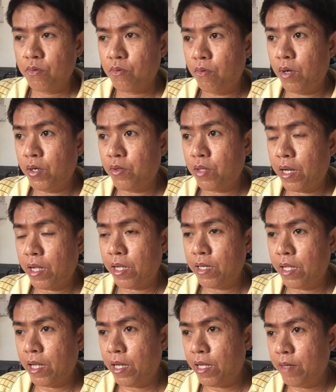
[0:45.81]
Kung ano talagang
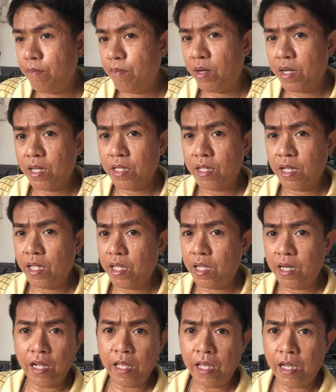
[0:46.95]
dahilan, bakit
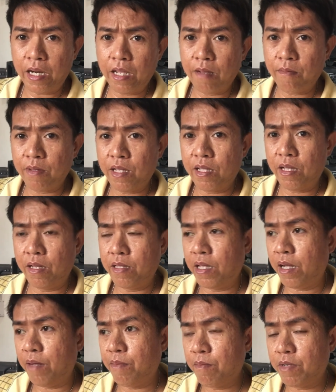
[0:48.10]
ganyan nangyari, ang
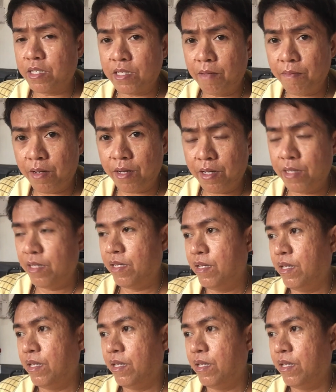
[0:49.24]
daming masasama,